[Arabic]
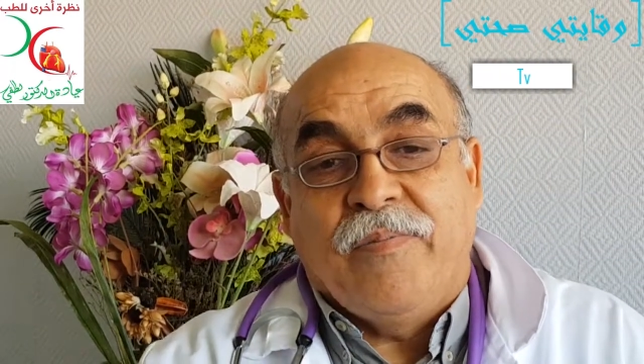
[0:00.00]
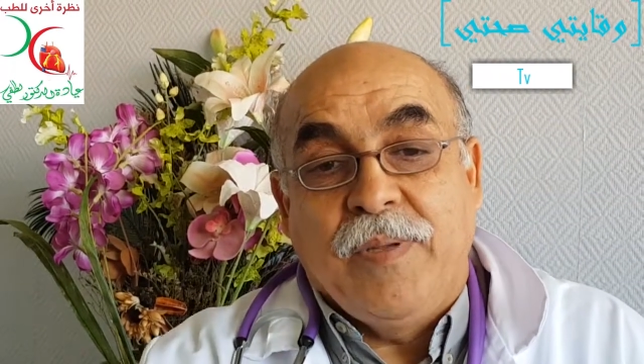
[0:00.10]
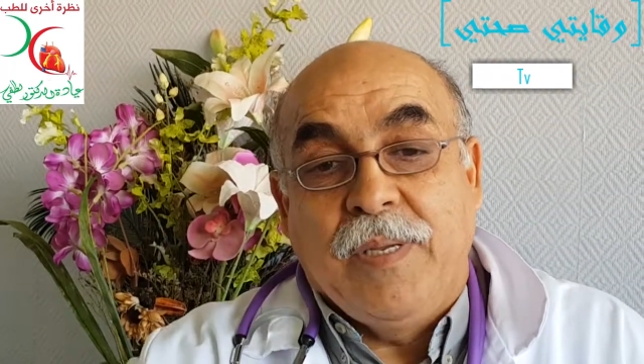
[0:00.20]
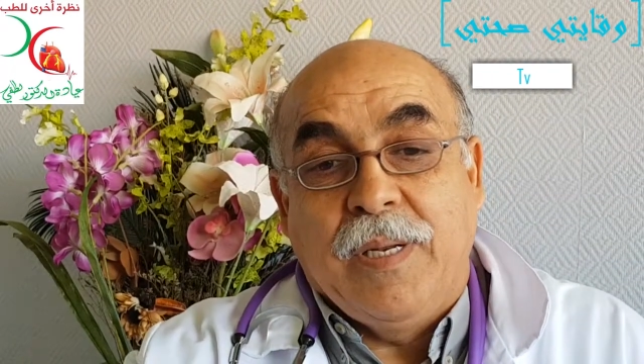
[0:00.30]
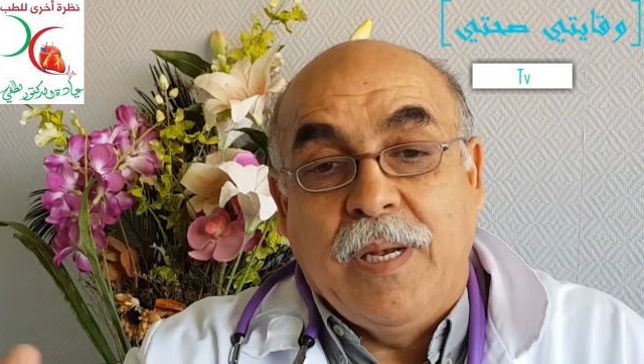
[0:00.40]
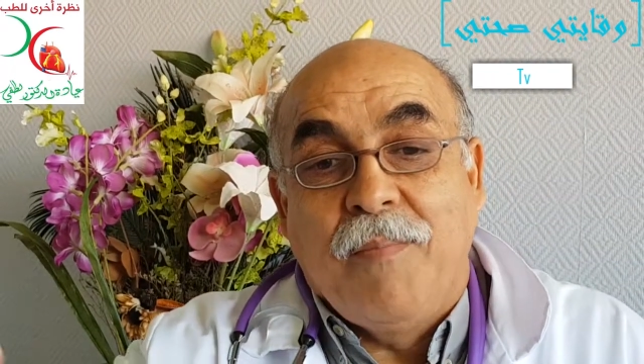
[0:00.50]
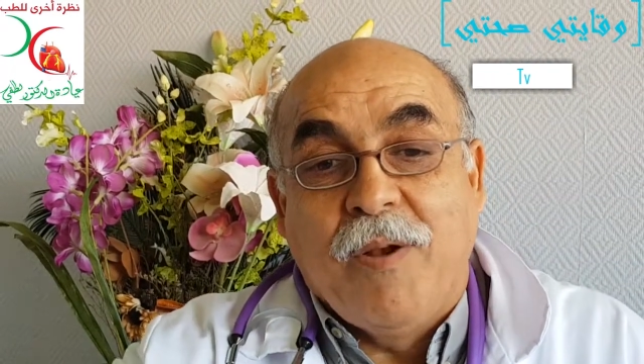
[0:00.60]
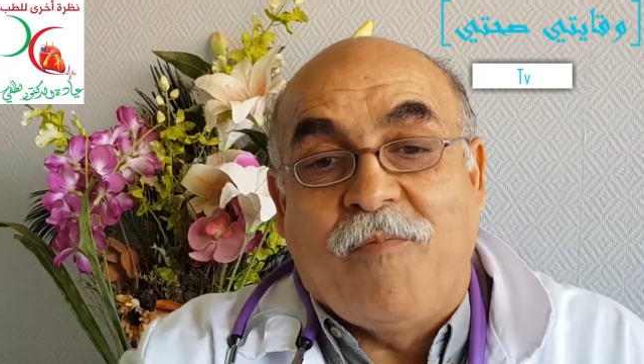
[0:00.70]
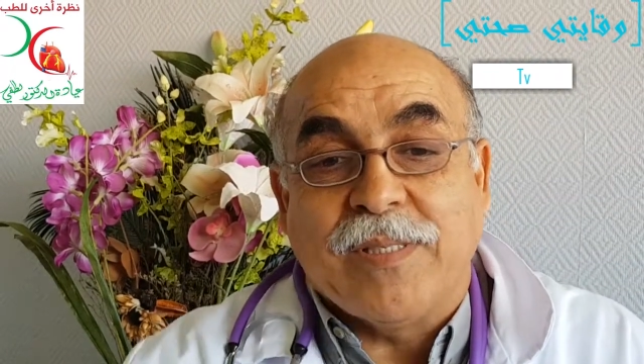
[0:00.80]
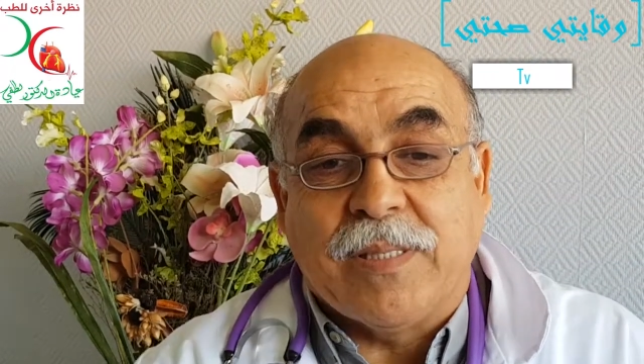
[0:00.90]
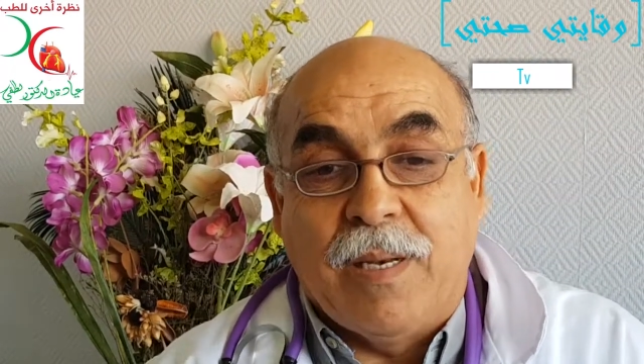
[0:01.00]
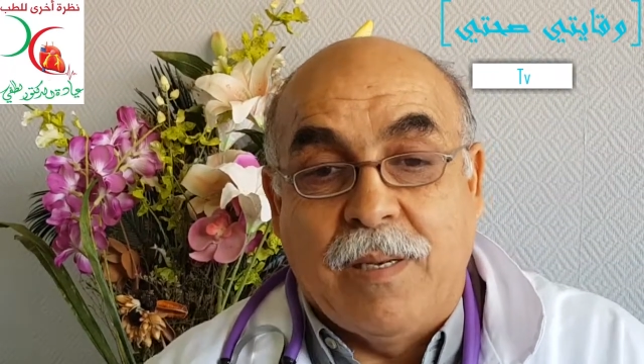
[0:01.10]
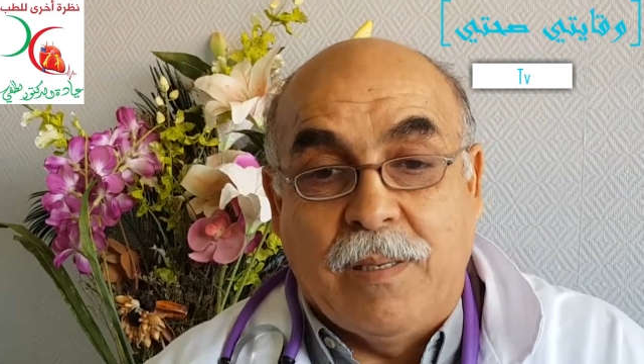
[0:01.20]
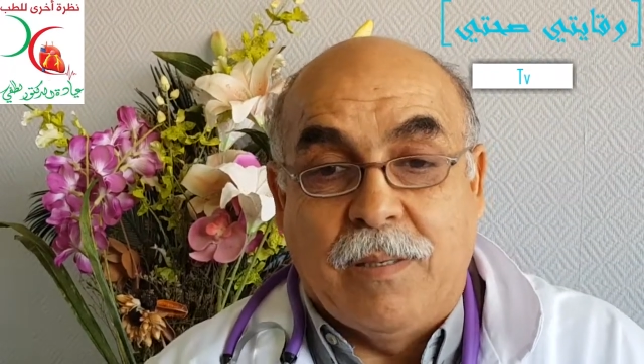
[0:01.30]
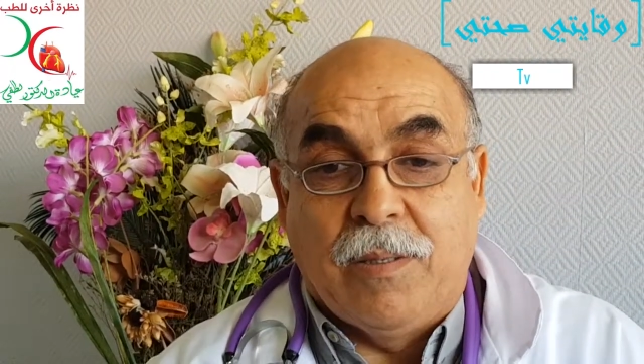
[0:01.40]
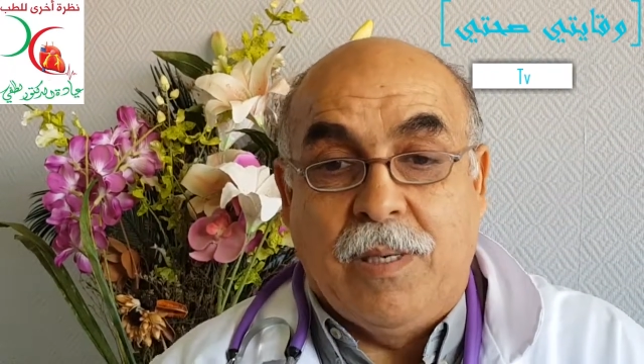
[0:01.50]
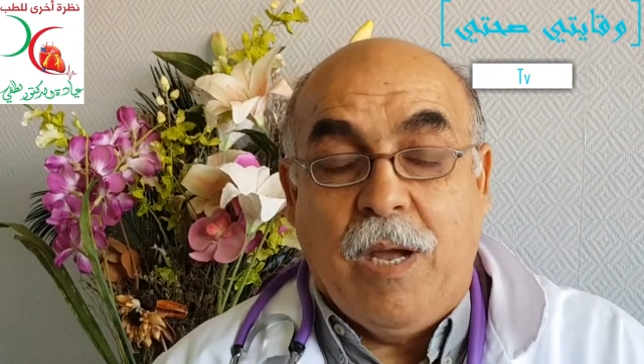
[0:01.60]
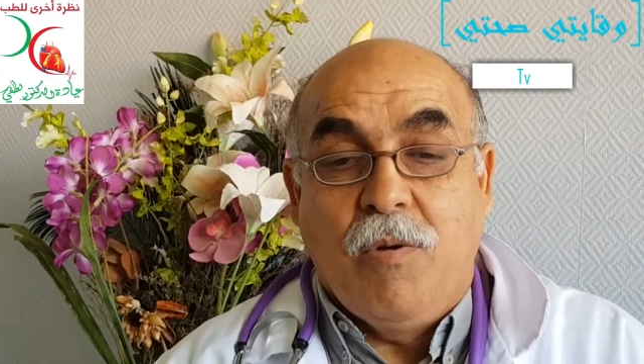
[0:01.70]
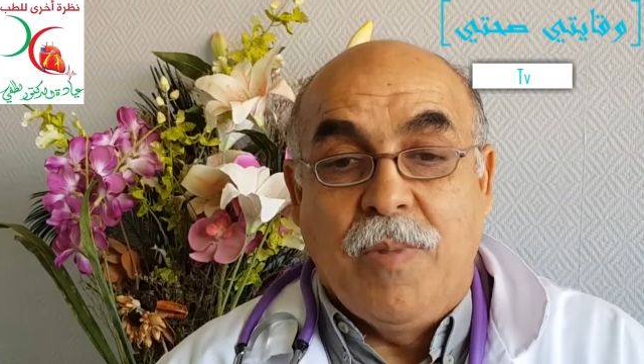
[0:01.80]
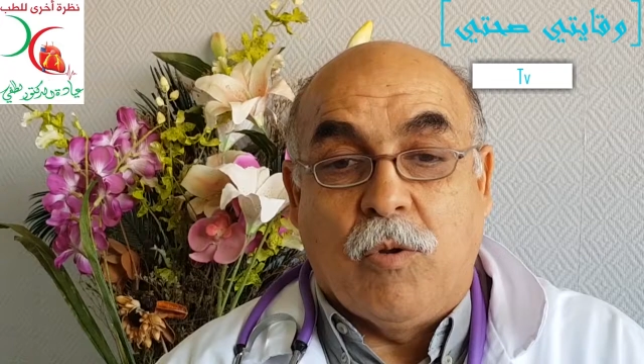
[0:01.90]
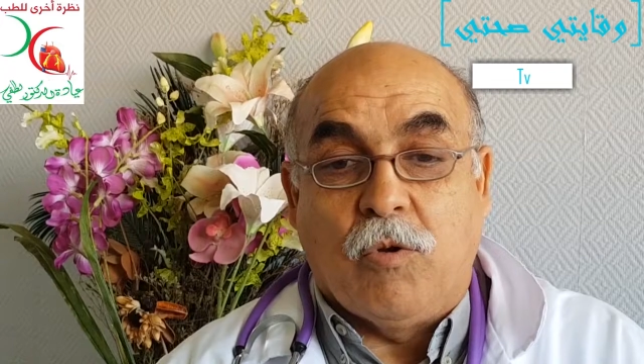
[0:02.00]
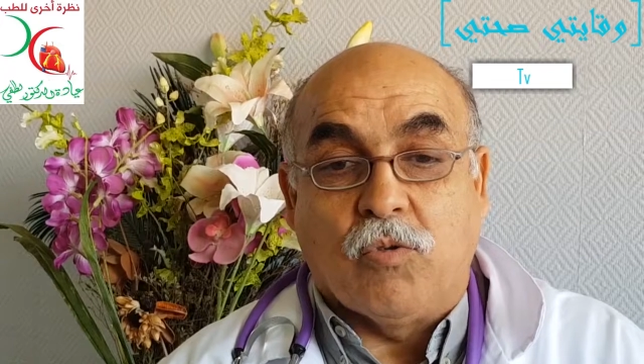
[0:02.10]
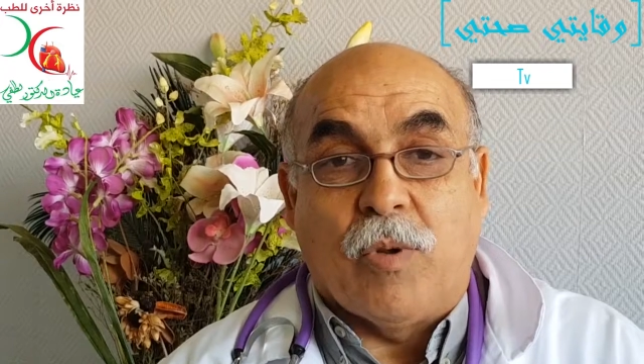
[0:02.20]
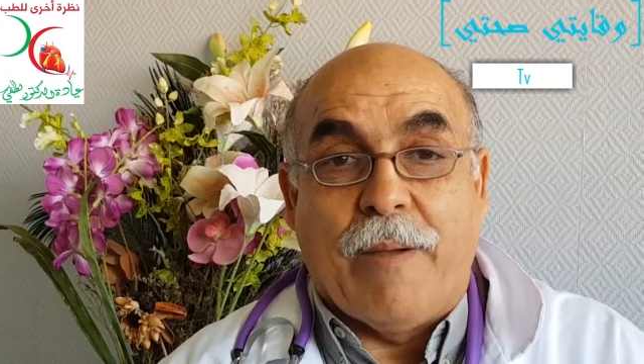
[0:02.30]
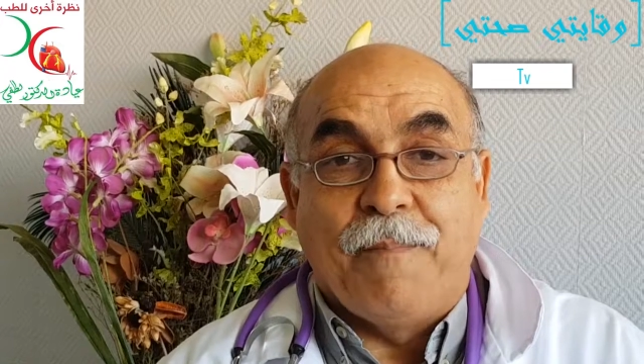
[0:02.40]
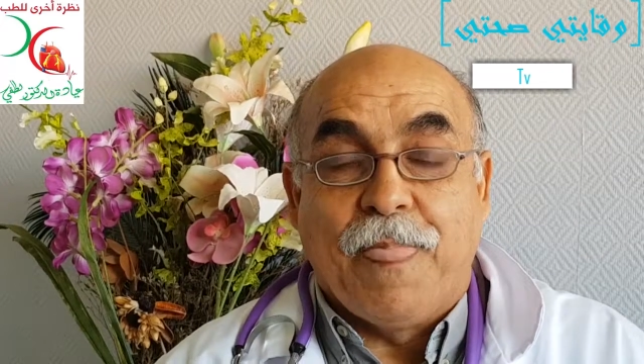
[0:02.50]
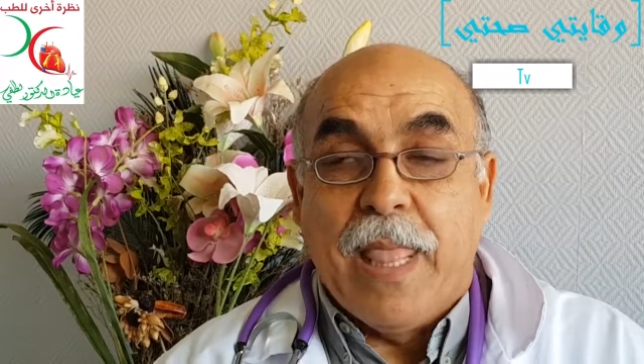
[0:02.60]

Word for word: في لما نفصل العوامل الخطوره